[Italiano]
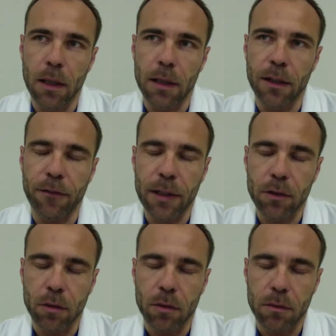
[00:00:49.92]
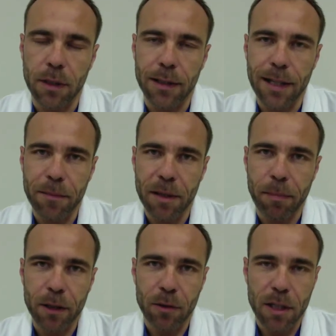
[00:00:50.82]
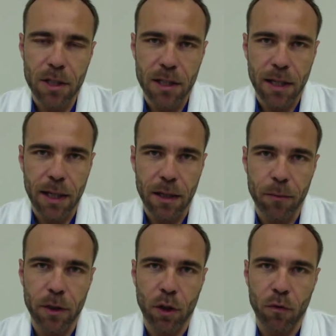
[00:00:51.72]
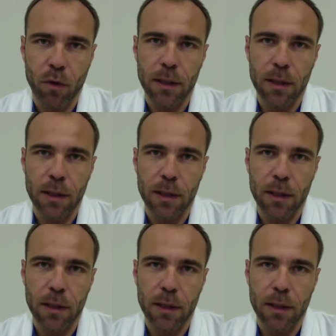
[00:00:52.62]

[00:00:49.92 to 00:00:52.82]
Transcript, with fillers: Di fatto il termine partonagesia che io mi trovo